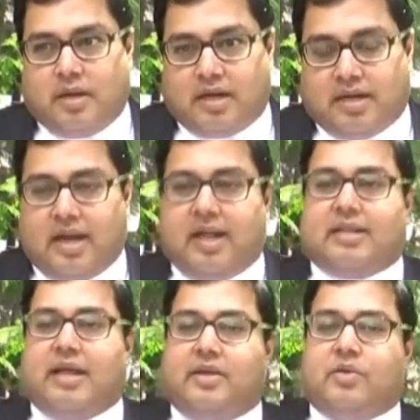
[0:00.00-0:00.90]
18
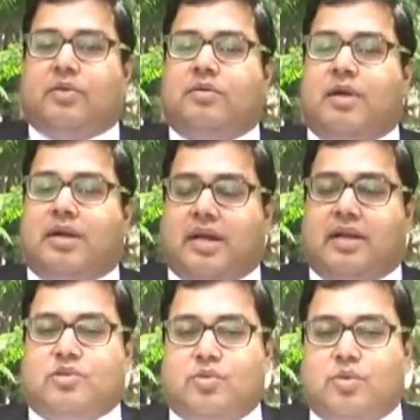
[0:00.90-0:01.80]
तारीख को
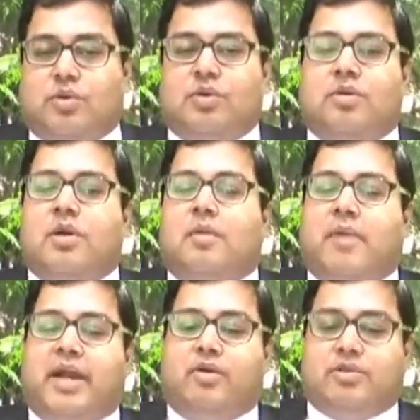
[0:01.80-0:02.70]
18 जून को
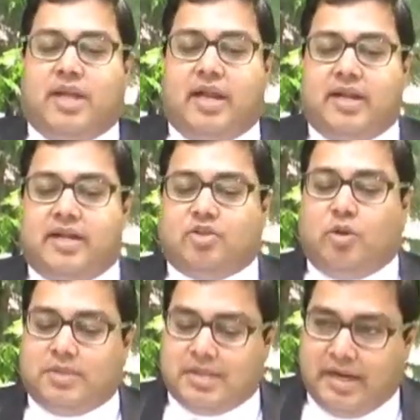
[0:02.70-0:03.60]
मान्य उच्च न्यायालय ने
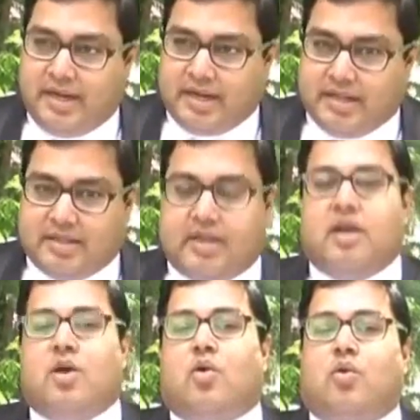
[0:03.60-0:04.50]
24 घंटे के अंदर
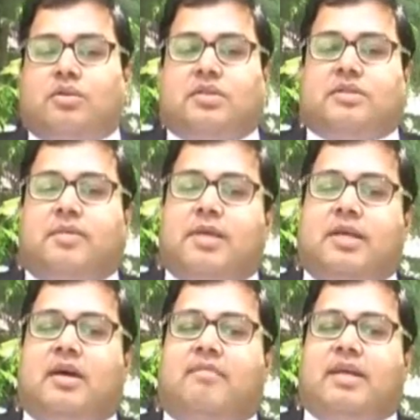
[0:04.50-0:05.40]
उक्त
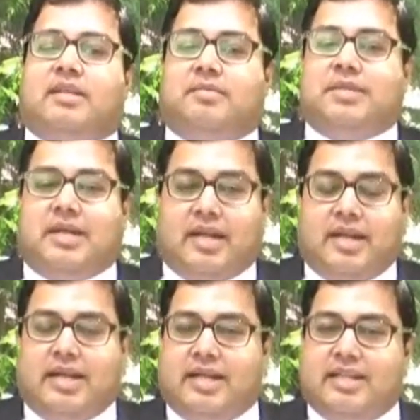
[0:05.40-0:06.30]
सभी अवैध कब्जे
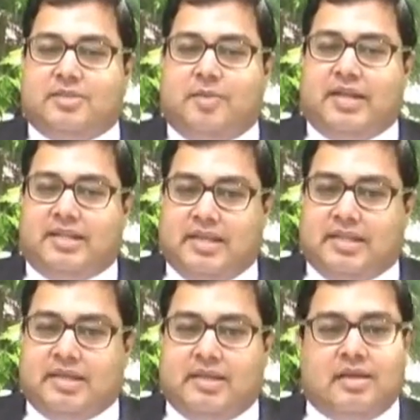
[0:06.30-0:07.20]
हटाने के आदेश पारित
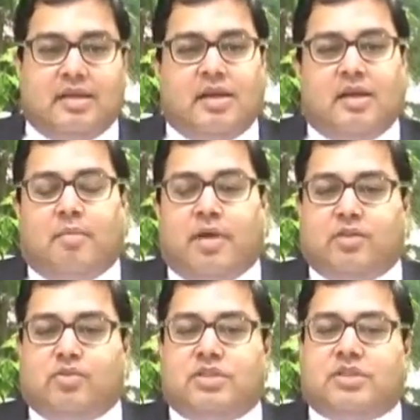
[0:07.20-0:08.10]
किए थे
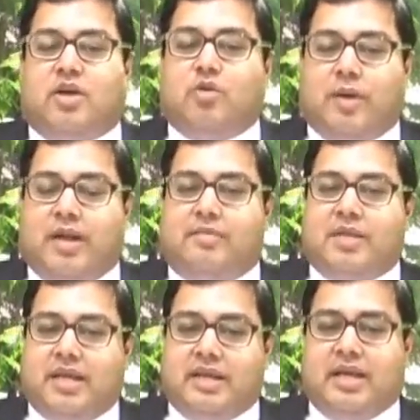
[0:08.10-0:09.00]
परंतु जिसका अनुपालन
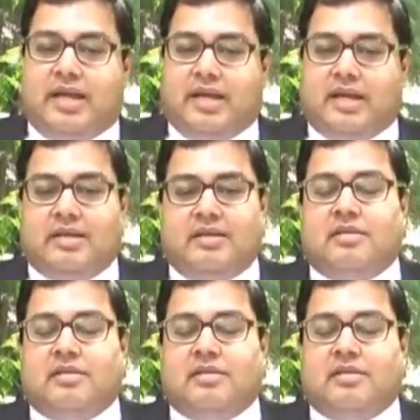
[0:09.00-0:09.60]
भी नहीं किया गया